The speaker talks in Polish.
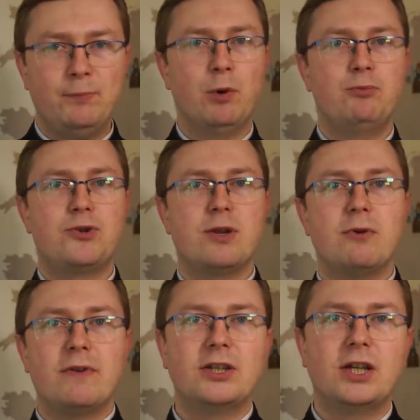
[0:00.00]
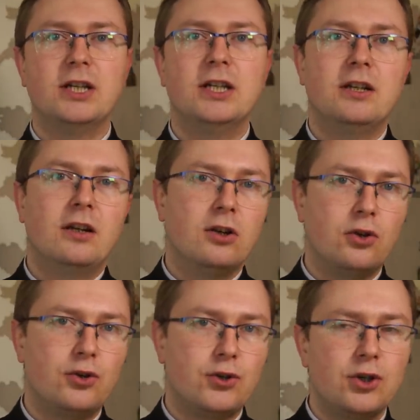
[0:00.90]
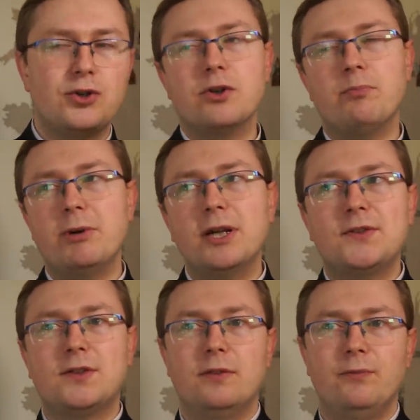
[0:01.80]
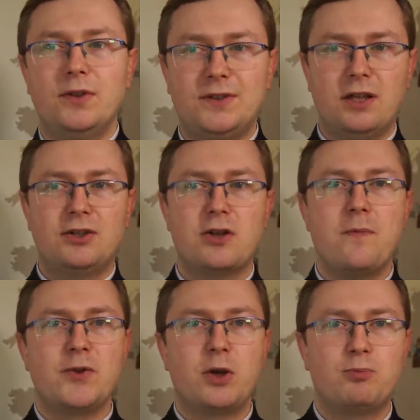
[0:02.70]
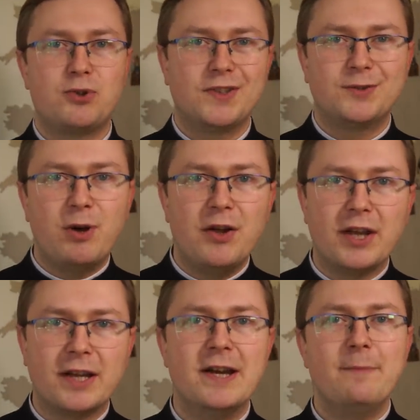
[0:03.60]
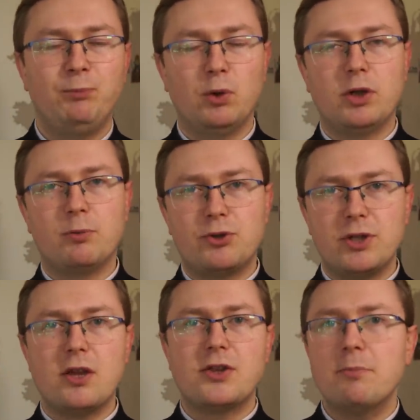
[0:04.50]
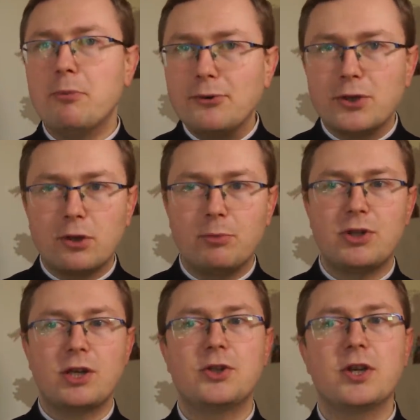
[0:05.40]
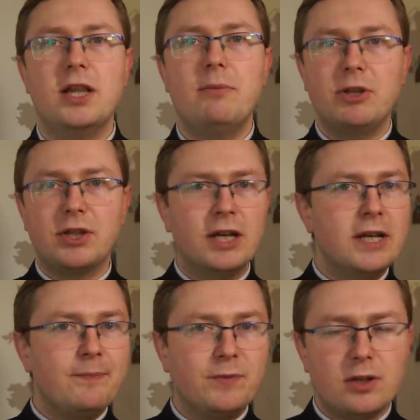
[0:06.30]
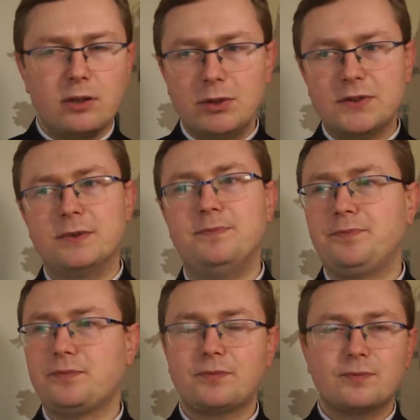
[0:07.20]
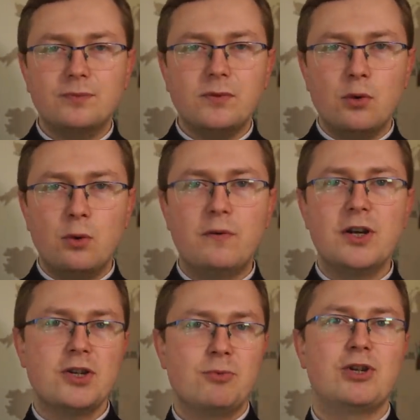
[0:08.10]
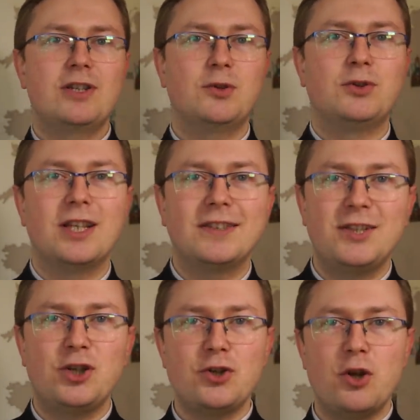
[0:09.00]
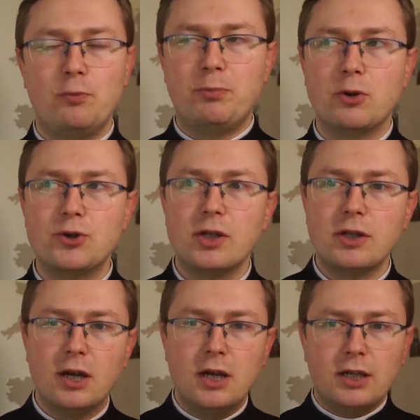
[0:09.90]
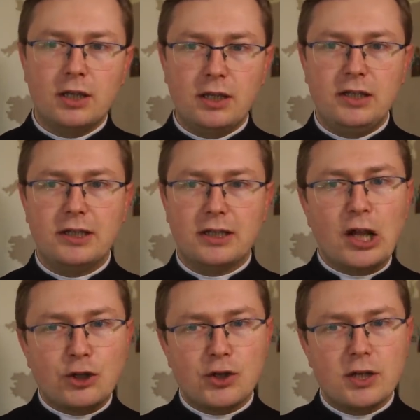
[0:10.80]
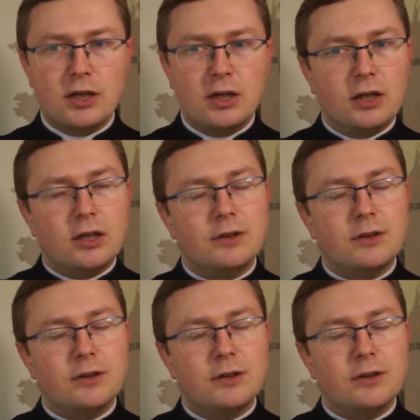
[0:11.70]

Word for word: do przyjmowania e, rzeczy bez wystarczających przesłanek do ich przyjęcia. Może to być jakiś element, natomiast Uważam, że jest to drastyczne uproszczenie i raczej